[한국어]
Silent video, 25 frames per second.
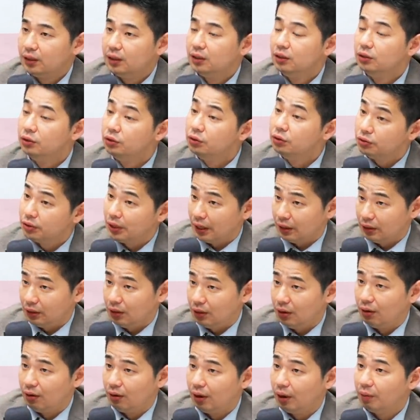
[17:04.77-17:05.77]
의류
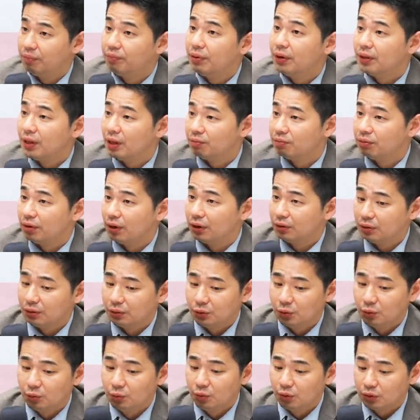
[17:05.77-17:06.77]
섹터, 네. F&F
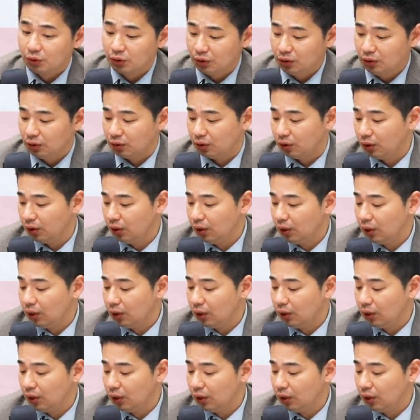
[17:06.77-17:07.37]
같은 종목들은